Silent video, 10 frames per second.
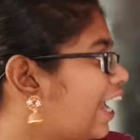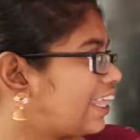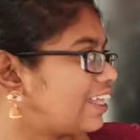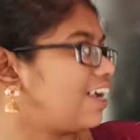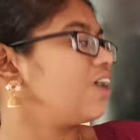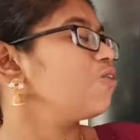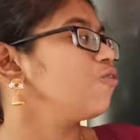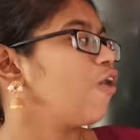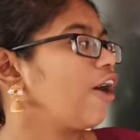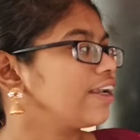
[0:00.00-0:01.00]
இதுதான்
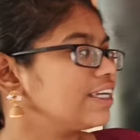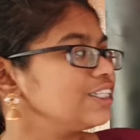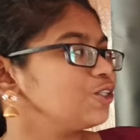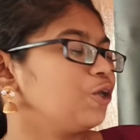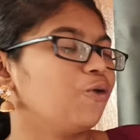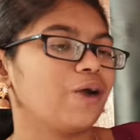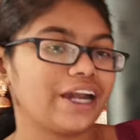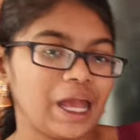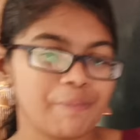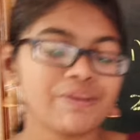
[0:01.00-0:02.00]
வாட் இஸ் யுவர்
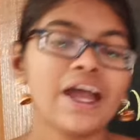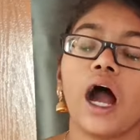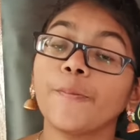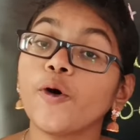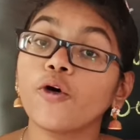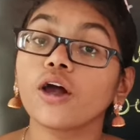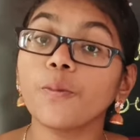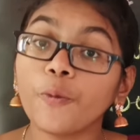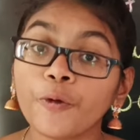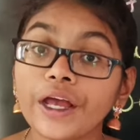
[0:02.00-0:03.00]
நேம் அப்போ
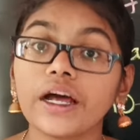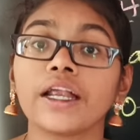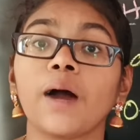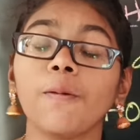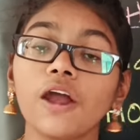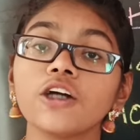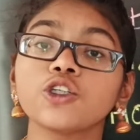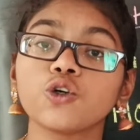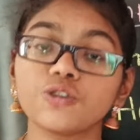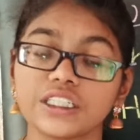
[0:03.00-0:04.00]
உங்களுக்கு புரியுதா
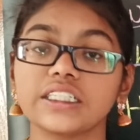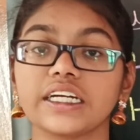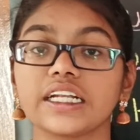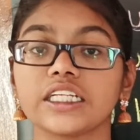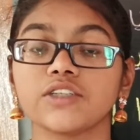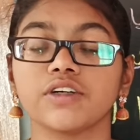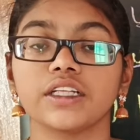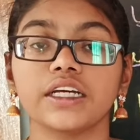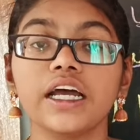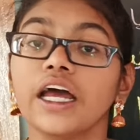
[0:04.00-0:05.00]
டபிள்யூஹெச் கொஸ்டின் சென்டென்ஸ்
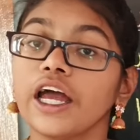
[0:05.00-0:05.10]
வந்து